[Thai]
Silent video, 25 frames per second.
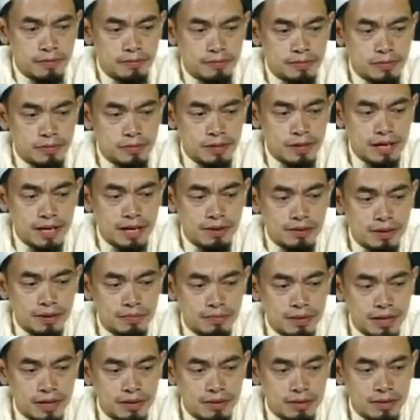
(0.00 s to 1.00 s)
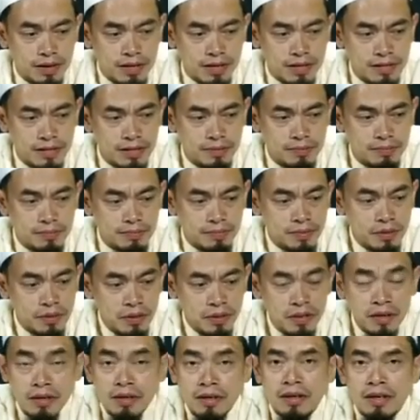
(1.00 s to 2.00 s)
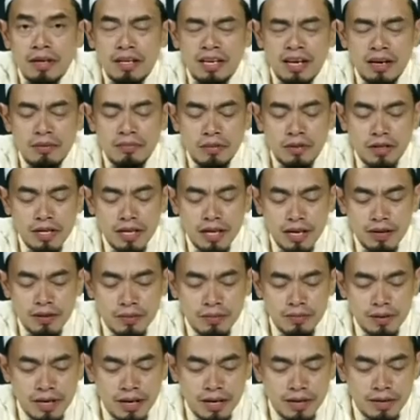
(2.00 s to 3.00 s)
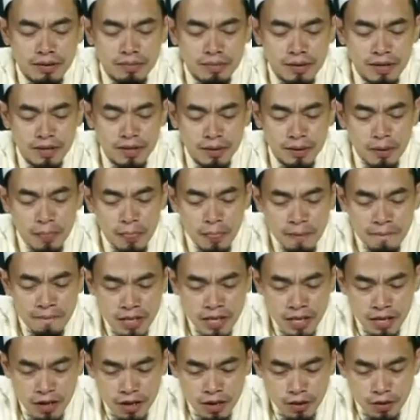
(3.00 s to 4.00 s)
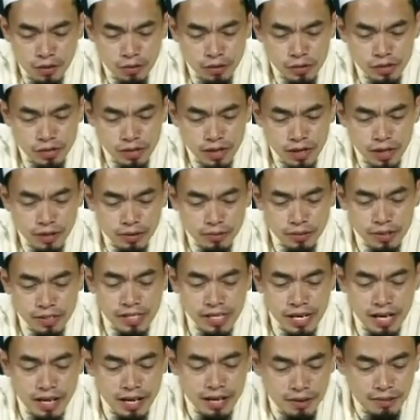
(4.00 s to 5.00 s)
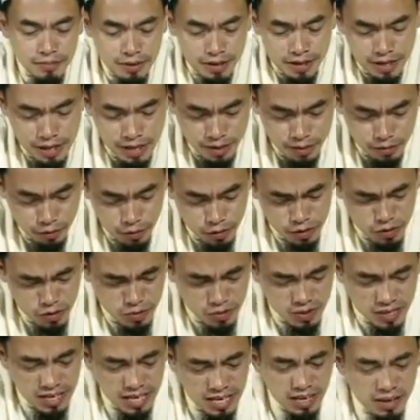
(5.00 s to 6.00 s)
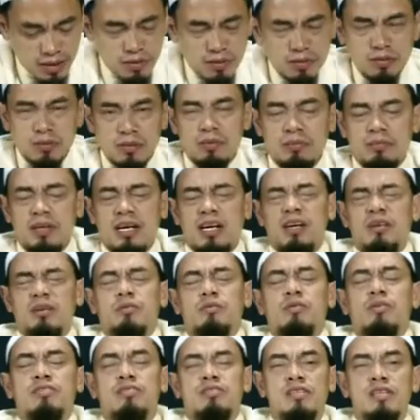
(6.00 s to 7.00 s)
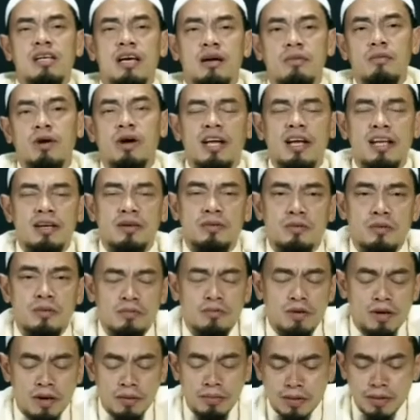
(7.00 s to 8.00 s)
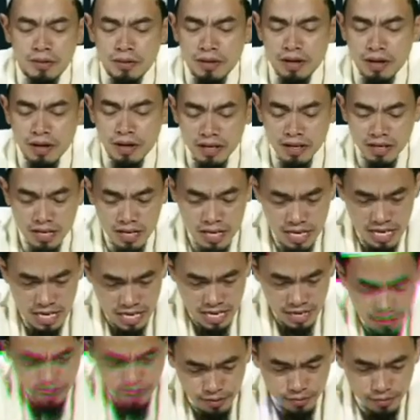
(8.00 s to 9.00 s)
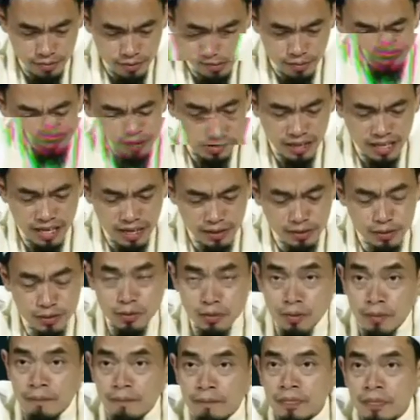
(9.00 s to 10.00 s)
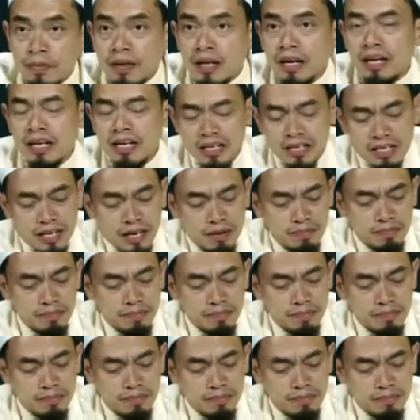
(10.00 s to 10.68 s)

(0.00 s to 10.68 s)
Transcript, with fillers: Bismillahirrahmanirrahim. Alhamdulillahirrabbilalamin. Wassalatu wassalam ala rasulillah wa ba'du. Assalamualaikum warahmatullahi wabarakatuh. นะครับ